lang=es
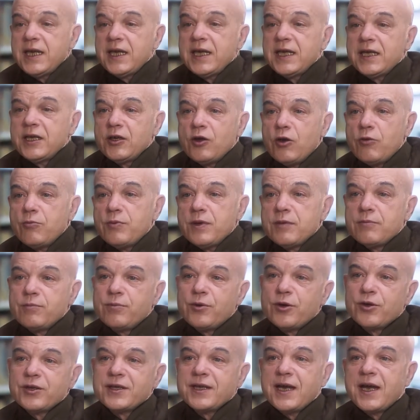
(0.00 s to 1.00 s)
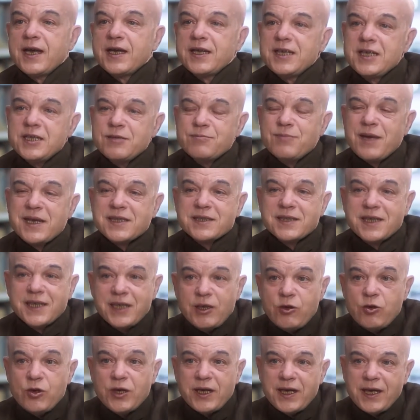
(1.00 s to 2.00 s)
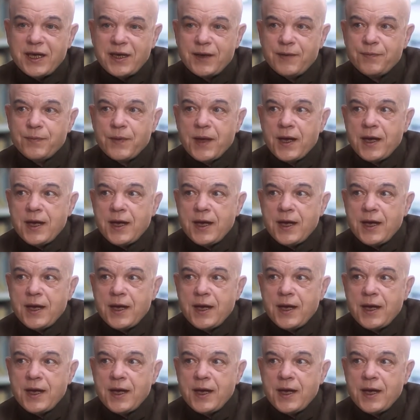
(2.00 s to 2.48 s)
y no me importa. Y es más, creo que